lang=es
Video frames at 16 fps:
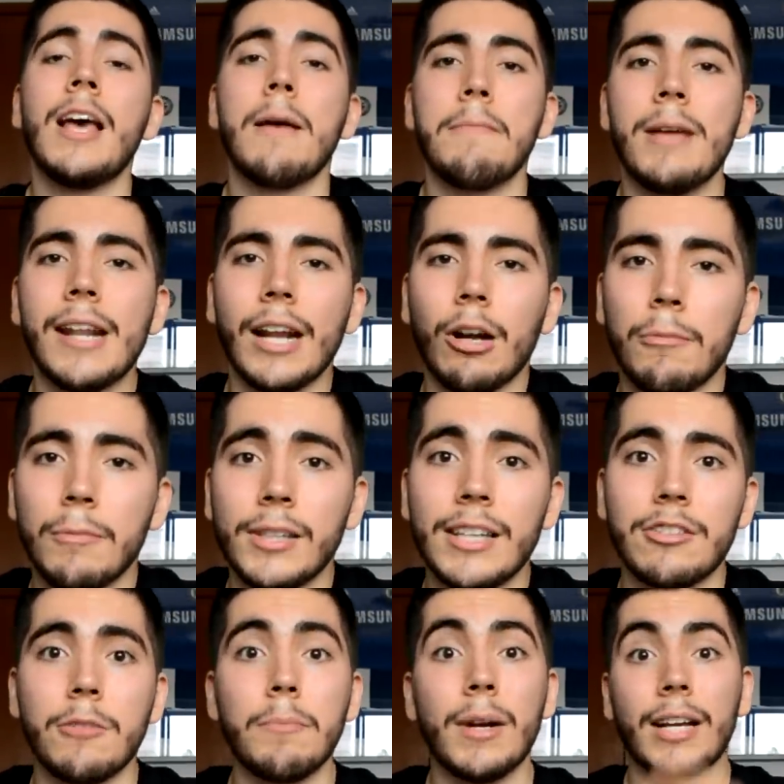mi
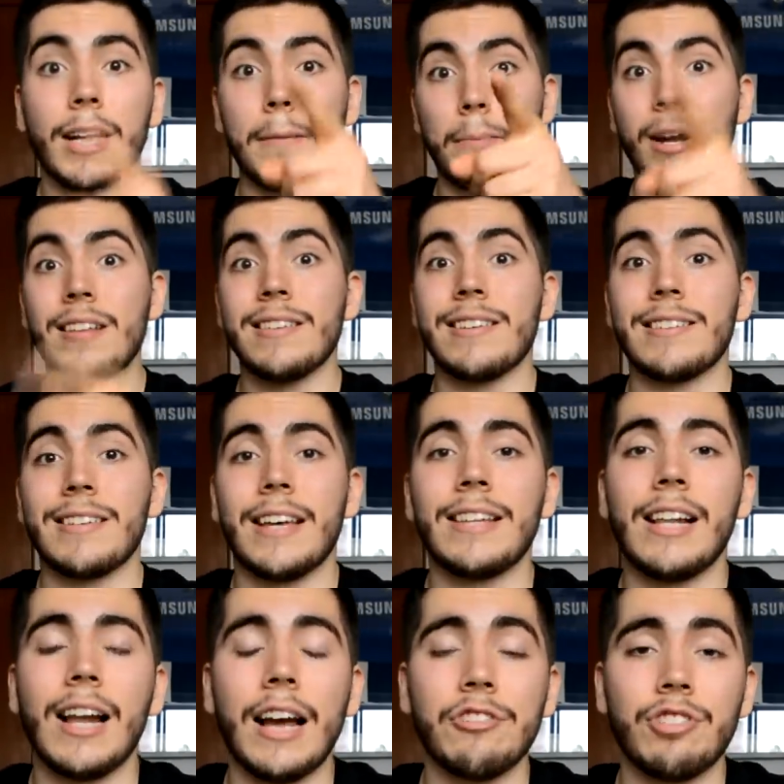recomendación para que aparezcas en
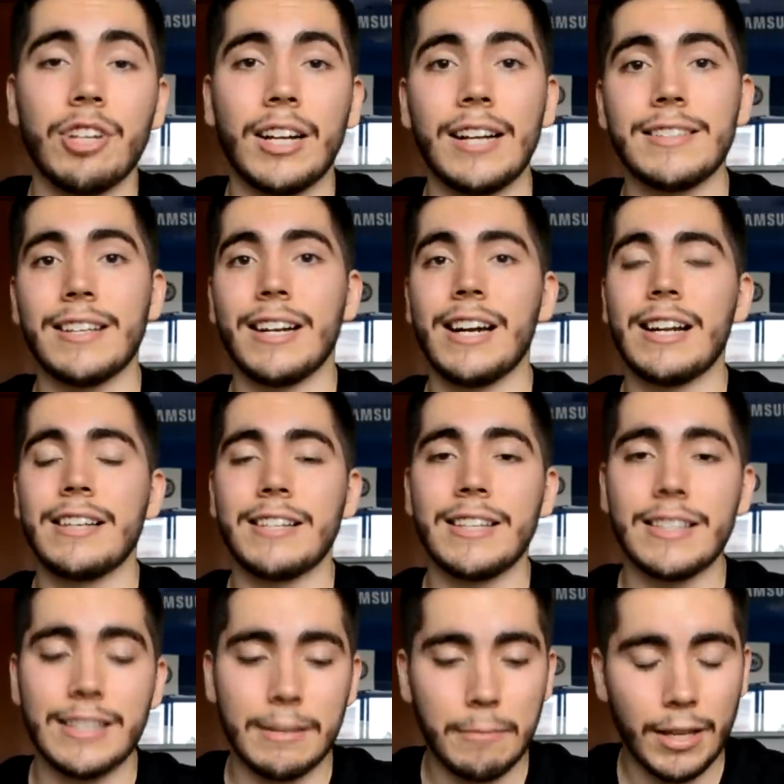el hashtag KCR la
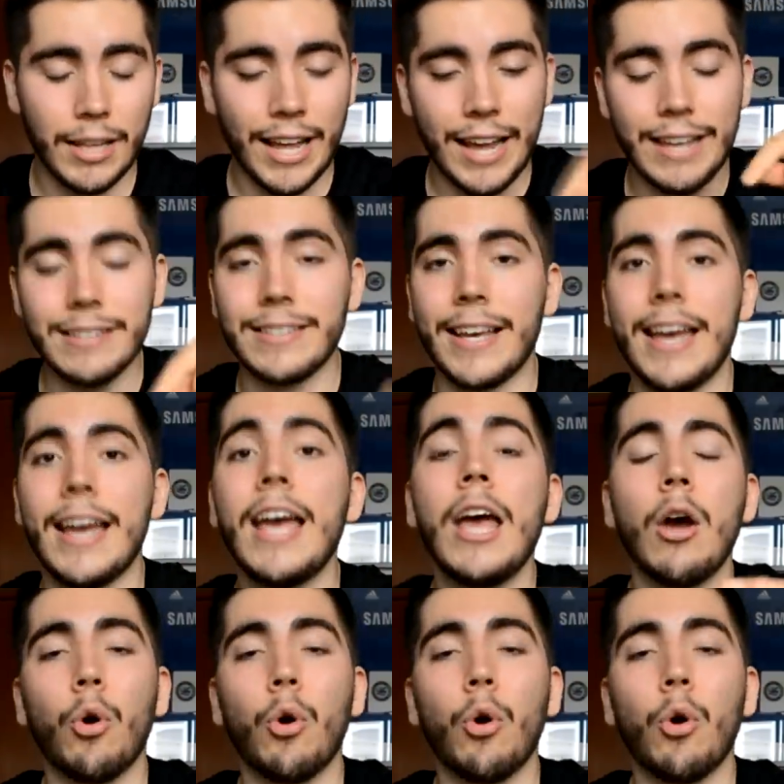siguiente semana es que